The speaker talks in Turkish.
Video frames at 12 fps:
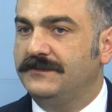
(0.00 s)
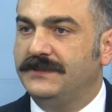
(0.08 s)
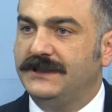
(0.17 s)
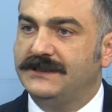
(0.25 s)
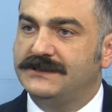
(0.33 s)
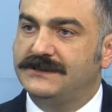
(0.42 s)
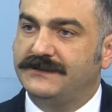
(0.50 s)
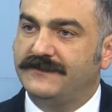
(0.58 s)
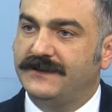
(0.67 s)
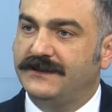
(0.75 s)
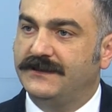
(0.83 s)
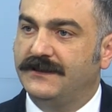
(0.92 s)
bilinç
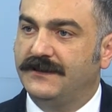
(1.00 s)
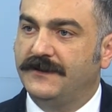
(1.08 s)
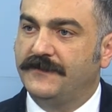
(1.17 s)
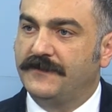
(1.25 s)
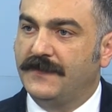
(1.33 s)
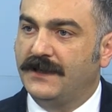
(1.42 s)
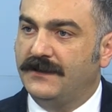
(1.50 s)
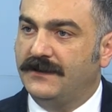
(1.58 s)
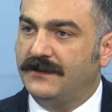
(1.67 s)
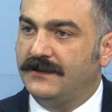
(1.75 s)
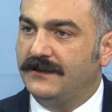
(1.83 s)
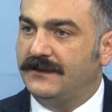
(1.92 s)
ve
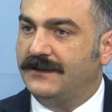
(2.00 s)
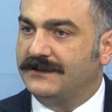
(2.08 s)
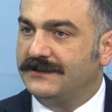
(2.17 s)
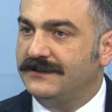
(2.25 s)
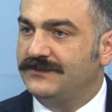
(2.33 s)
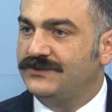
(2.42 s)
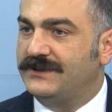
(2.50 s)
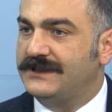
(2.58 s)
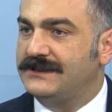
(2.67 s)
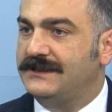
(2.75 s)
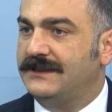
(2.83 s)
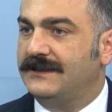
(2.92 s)
e, katılım
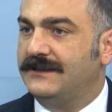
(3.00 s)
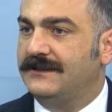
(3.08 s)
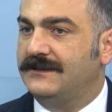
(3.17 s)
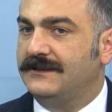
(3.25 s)
süreciyle e,